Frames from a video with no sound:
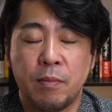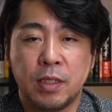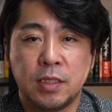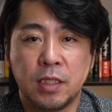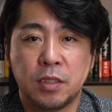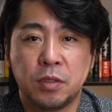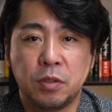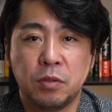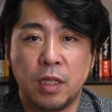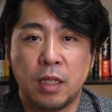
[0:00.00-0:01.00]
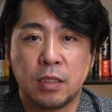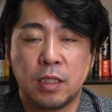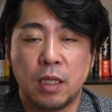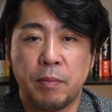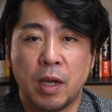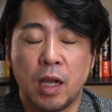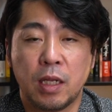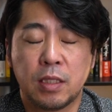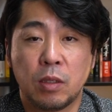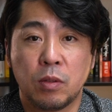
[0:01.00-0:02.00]
まあ、2019年に、まあ、
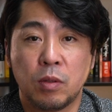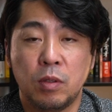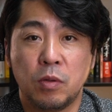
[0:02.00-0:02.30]
開発、あの、